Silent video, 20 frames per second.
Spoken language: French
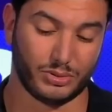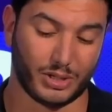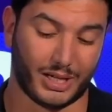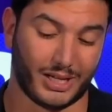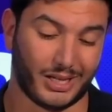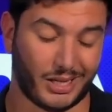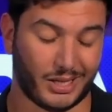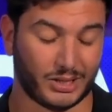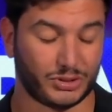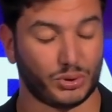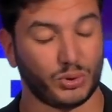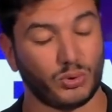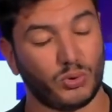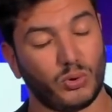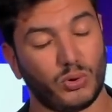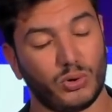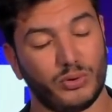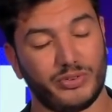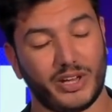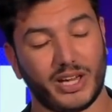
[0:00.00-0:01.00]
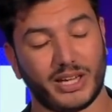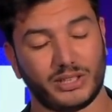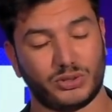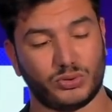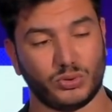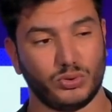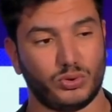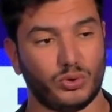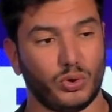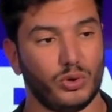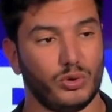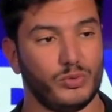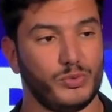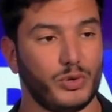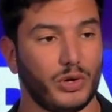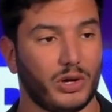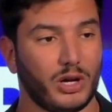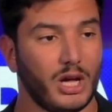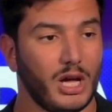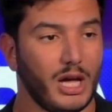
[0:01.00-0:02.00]
un, second revers. Ils sont dos au
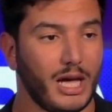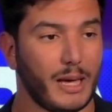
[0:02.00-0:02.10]
mur.